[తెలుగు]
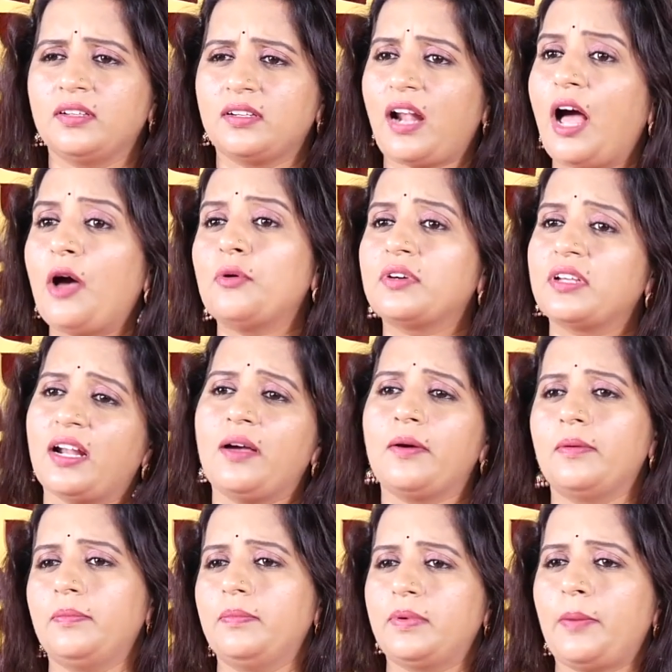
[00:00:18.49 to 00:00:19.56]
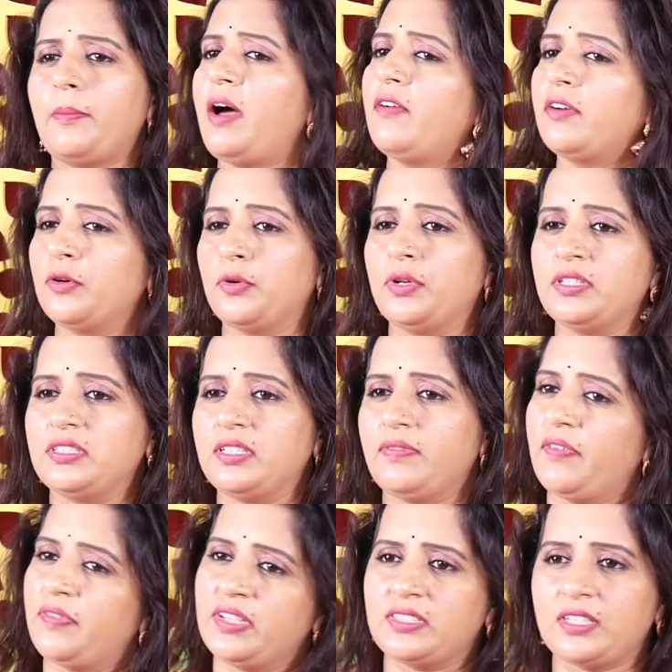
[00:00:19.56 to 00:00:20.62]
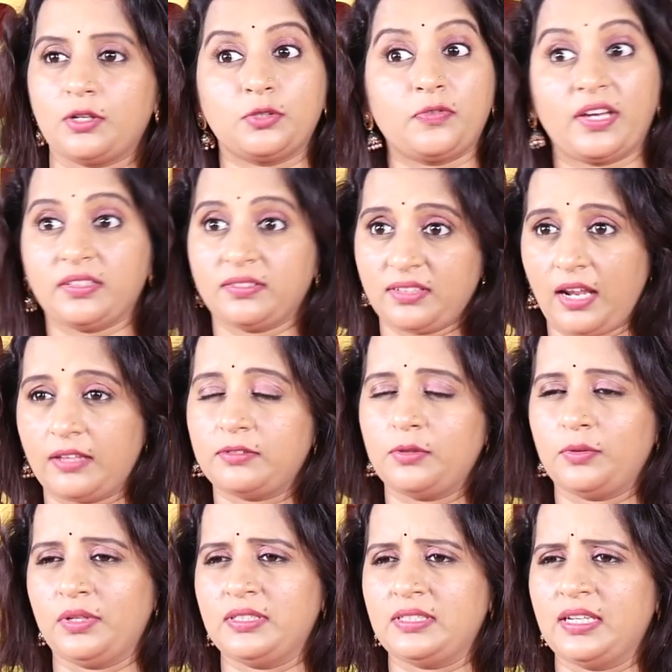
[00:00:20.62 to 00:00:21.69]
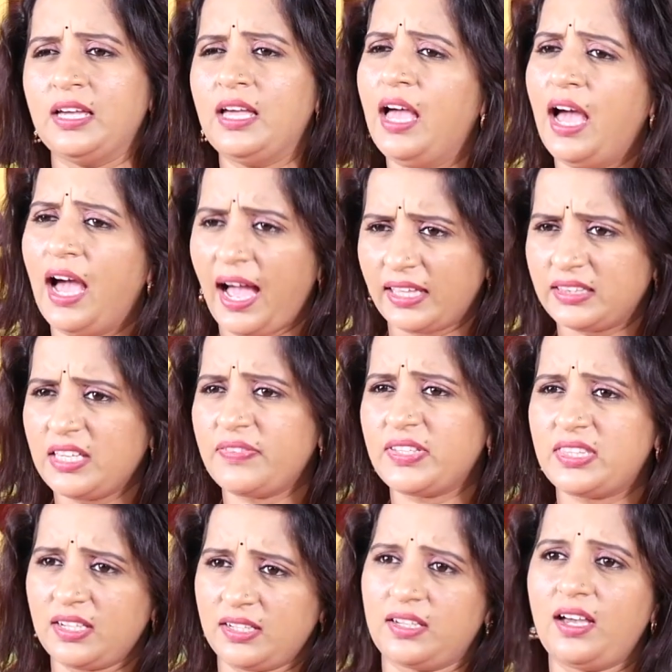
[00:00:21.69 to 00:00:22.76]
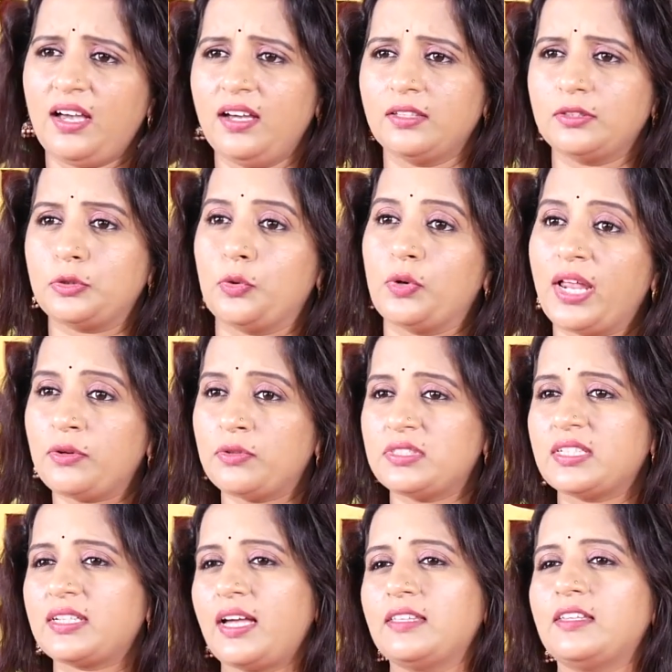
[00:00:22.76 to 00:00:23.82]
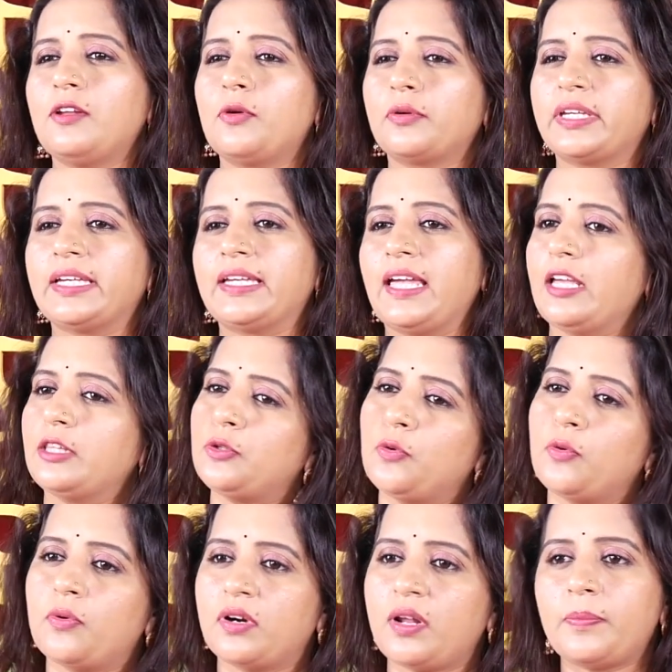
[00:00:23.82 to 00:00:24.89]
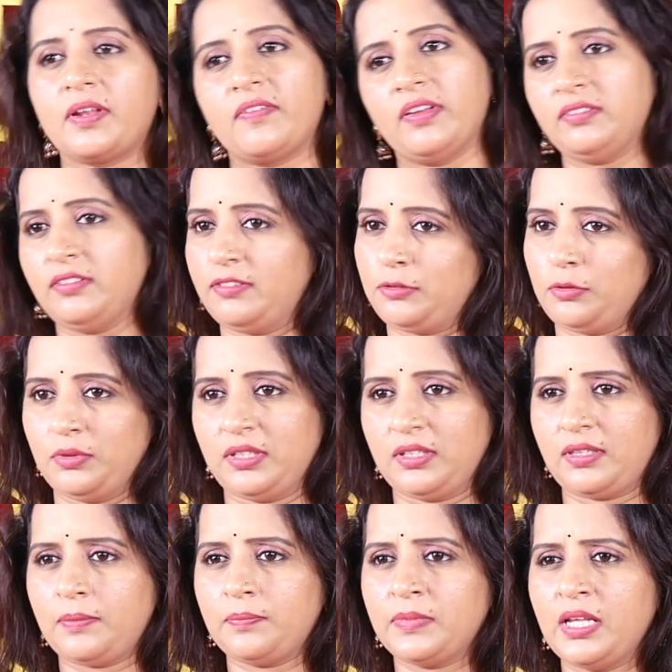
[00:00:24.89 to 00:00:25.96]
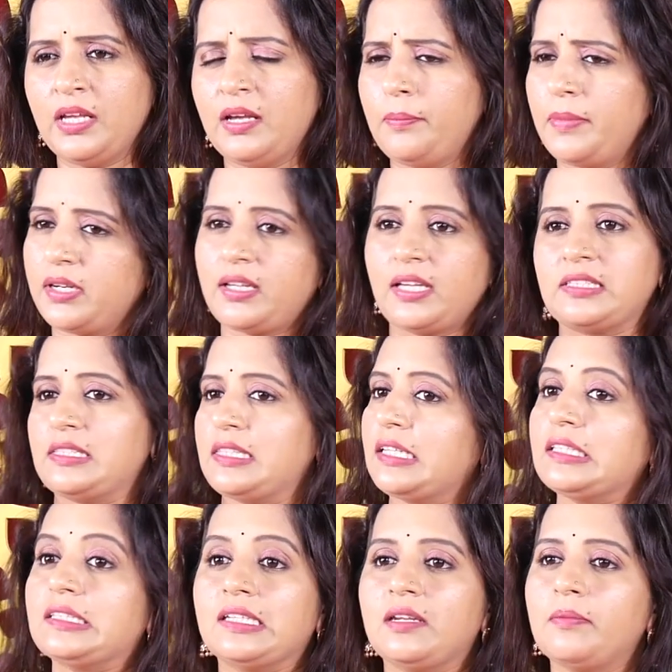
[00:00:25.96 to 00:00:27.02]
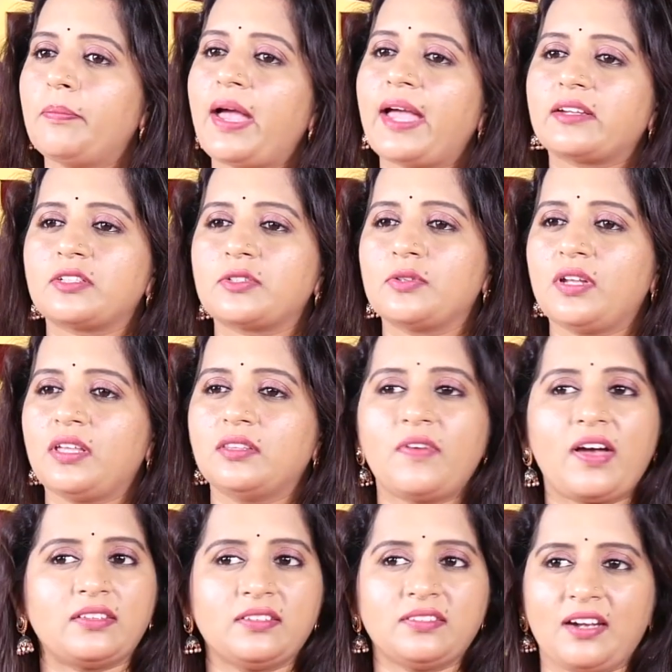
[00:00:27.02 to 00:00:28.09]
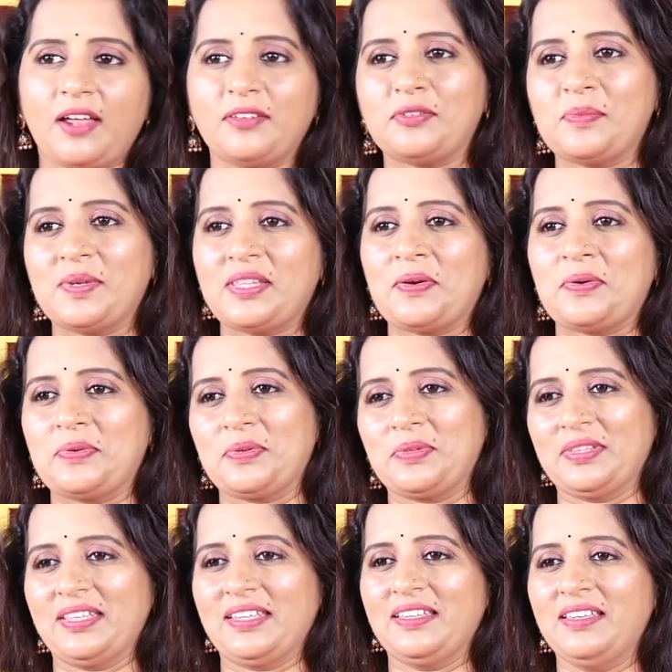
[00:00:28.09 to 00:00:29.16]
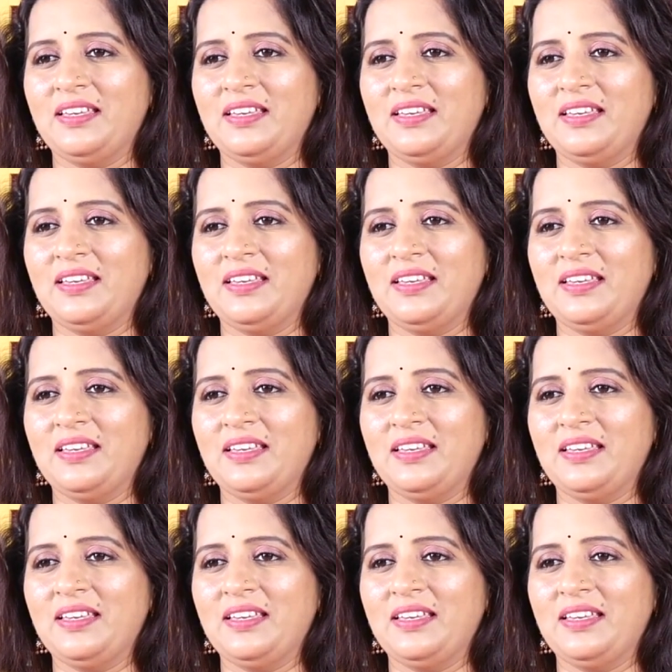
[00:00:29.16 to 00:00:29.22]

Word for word: రాహు గ్రహ ప్రభావం గురించి వివరించారు ద్వాదశ రాసుల గురించి అదేవిధంగా తుల నుంచి కన్యలోకి కేతువు కూడా ప్రవేశిస్తుంది కదా మరి ఖచ్చితంగా దీని ఇంపాక్ట్ కూడా ద్వాదశ రాసుల మీద ఉంటుంది